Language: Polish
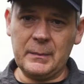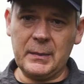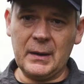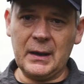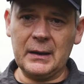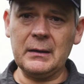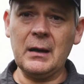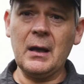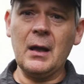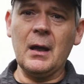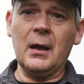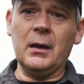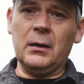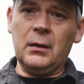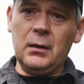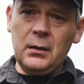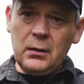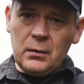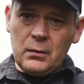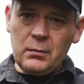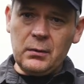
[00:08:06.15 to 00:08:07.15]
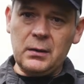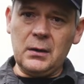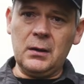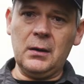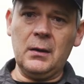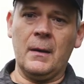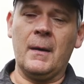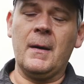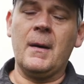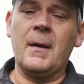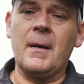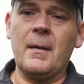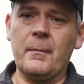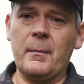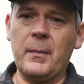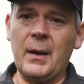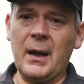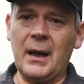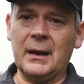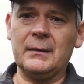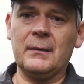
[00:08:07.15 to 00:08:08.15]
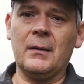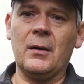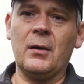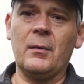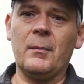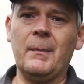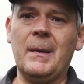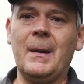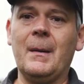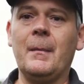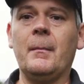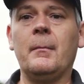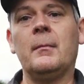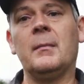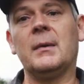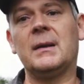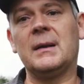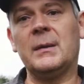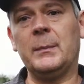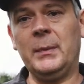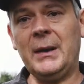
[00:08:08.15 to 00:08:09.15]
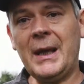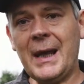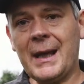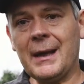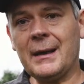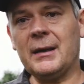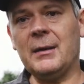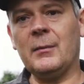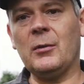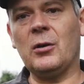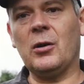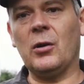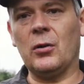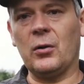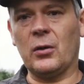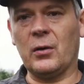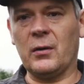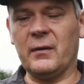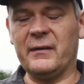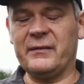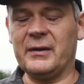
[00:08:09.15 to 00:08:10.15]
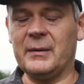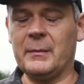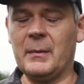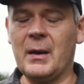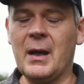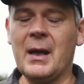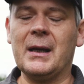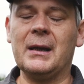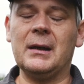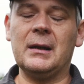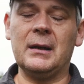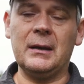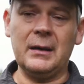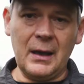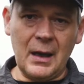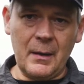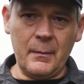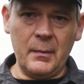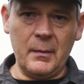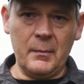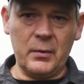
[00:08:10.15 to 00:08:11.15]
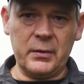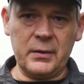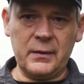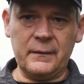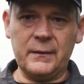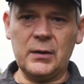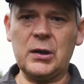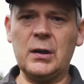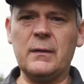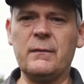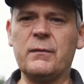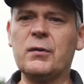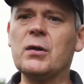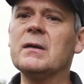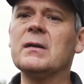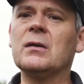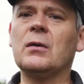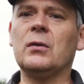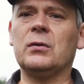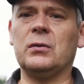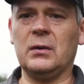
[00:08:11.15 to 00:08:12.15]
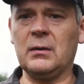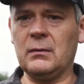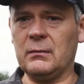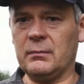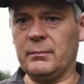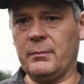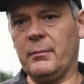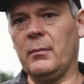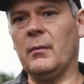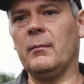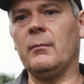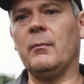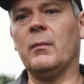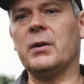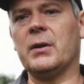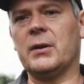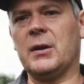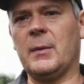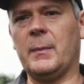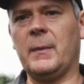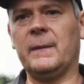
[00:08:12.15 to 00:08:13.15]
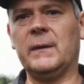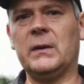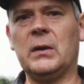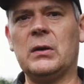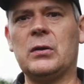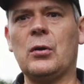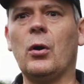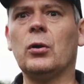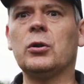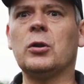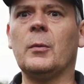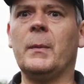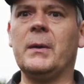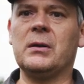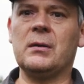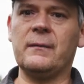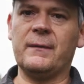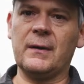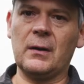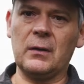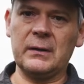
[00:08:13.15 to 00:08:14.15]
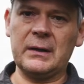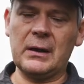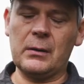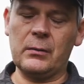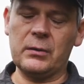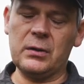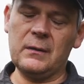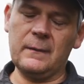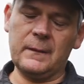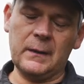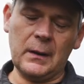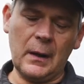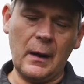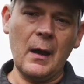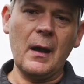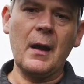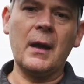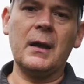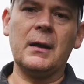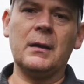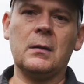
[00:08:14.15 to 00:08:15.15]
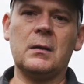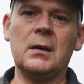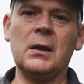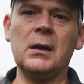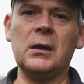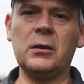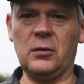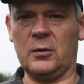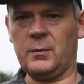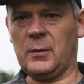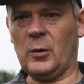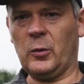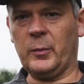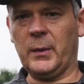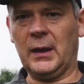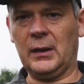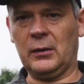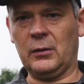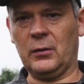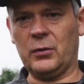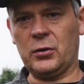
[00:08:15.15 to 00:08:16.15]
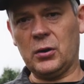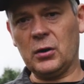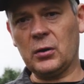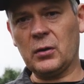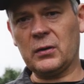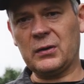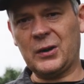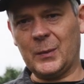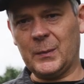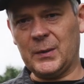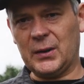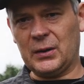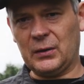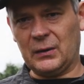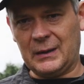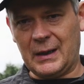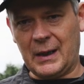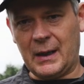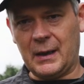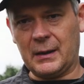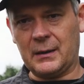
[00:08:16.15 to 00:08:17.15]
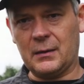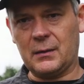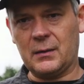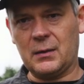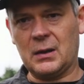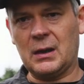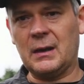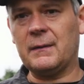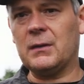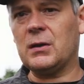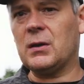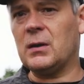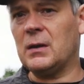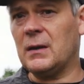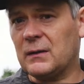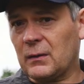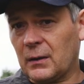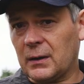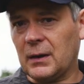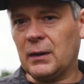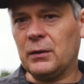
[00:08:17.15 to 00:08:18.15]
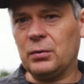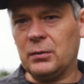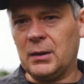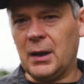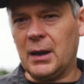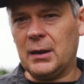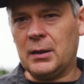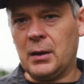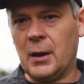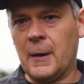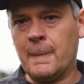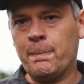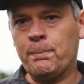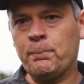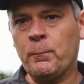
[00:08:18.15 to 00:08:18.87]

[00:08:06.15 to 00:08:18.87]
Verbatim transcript: plan i drugi plan mam z pięknym, kolorowym niebem. Oczywiście wszystko to możecie powiedzieć, o to będzie wyglądało dziwnie. Jeżeli ktoś ma umiejętności, to zrobi to tak, że nawet się nie zorientujecie.